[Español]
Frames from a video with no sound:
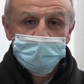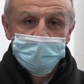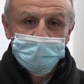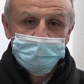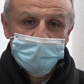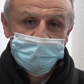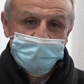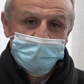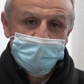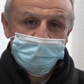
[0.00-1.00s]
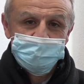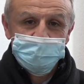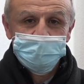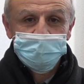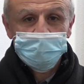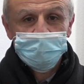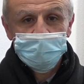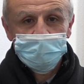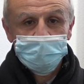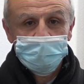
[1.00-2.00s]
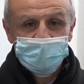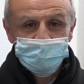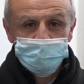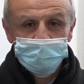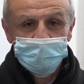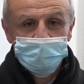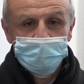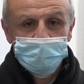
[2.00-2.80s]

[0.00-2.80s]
actualizada la base de datos de los casos de